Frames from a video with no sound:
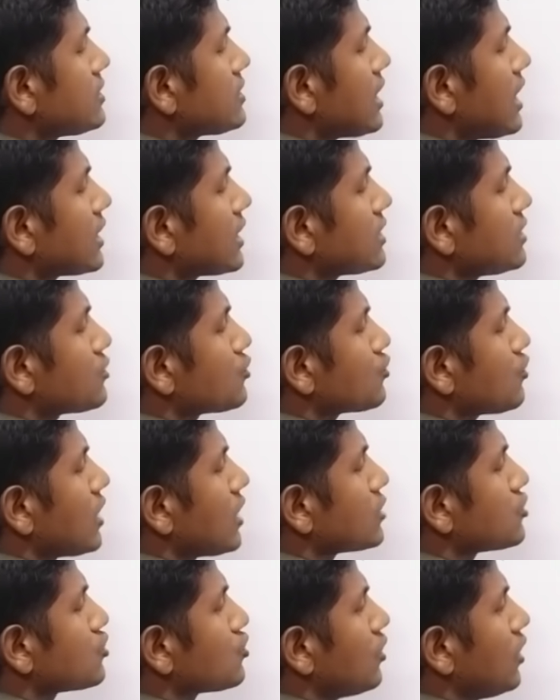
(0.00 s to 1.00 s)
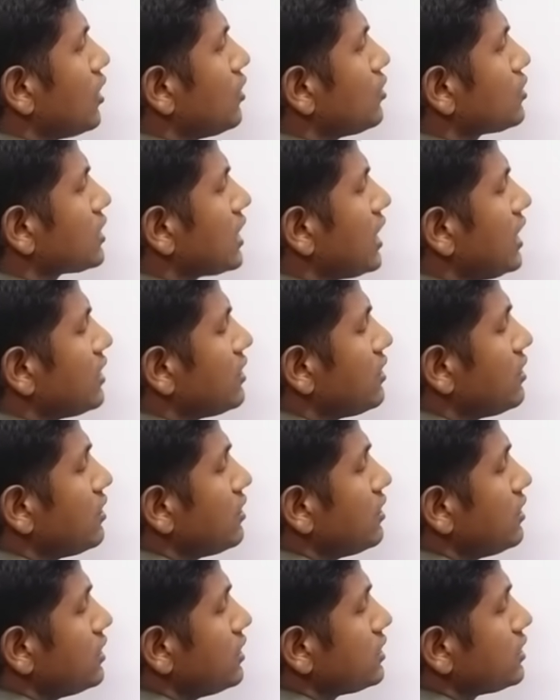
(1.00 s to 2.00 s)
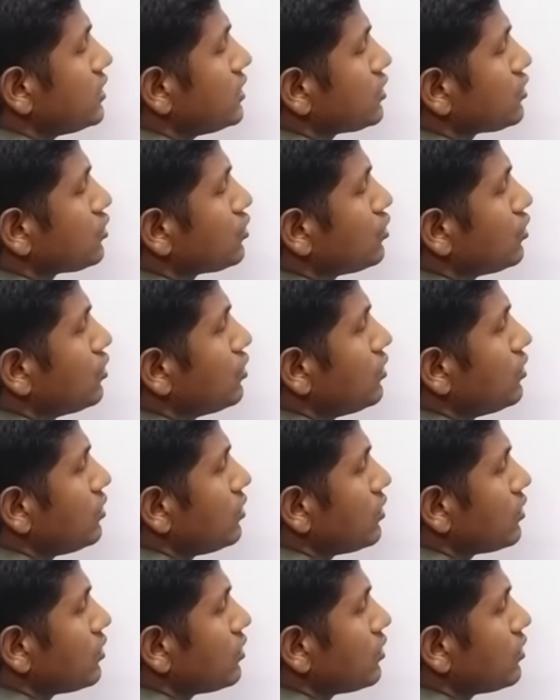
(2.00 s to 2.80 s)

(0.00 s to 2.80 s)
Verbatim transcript: चार के स्क्वायर सोलह होता है ना ये दो